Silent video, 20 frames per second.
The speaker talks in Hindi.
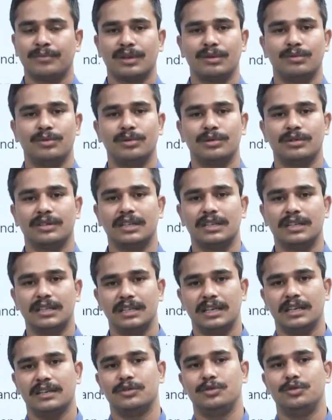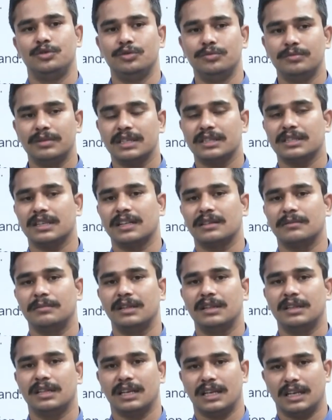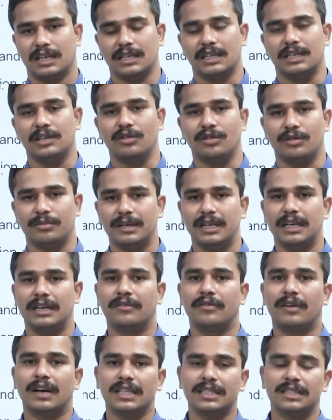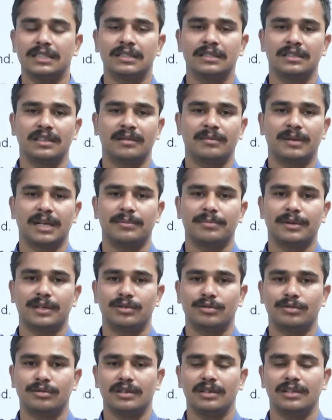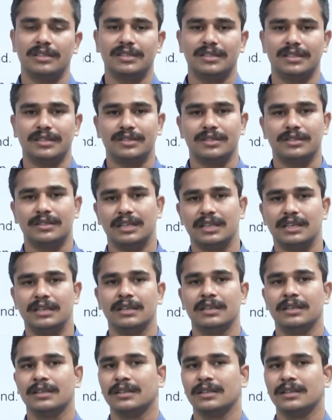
वो थर्टी एक्स जूम के साथ मिलता है कई और भी एडवांस हमारे पास टोटल स्टेशन है